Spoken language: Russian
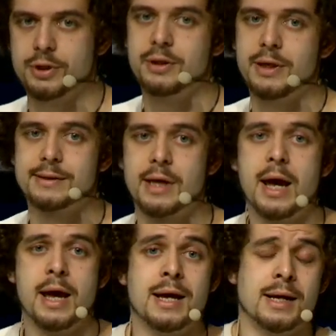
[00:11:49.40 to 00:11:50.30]
И вот одна из
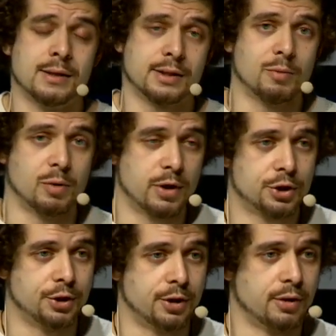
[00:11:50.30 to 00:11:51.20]
самых
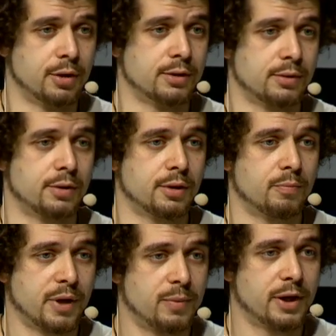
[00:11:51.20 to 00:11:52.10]
больших
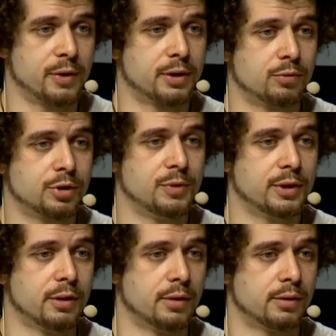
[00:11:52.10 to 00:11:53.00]
э, проблем – это вот
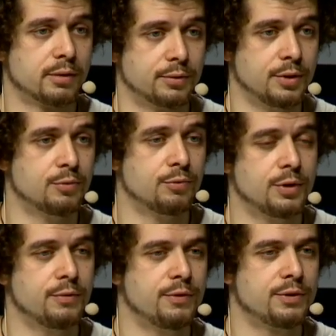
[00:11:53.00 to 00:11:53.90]
именно не,
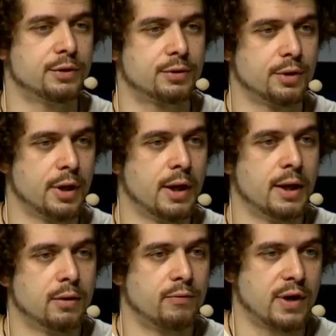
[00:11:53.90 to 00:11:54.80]
не видят
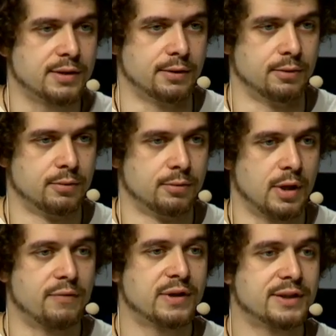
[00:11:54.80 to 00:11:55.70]
фазы.
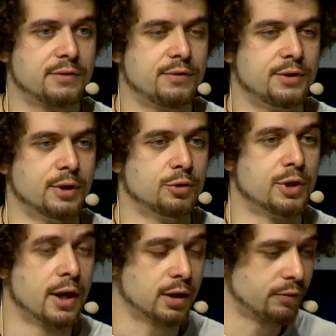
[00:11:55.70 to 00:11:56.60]
А фазы есть везде. То
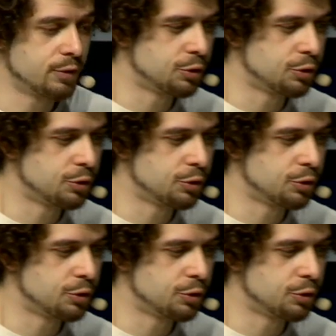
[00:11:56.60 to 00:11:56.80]
есть когда вы